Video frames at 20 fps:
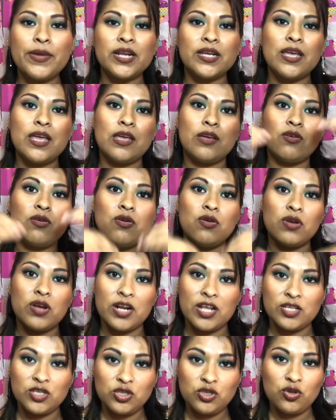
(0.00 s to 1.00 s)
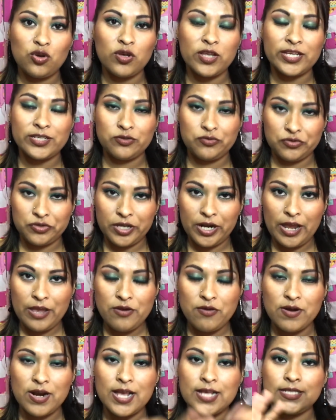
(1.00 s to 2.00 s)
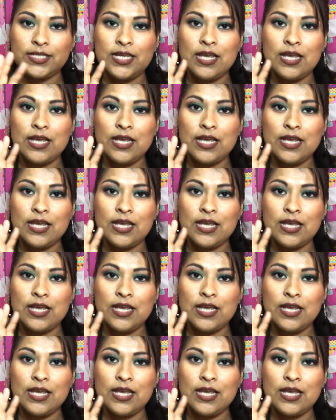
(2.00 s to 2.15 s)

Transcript: para que ahí colocaran todas sus crayolas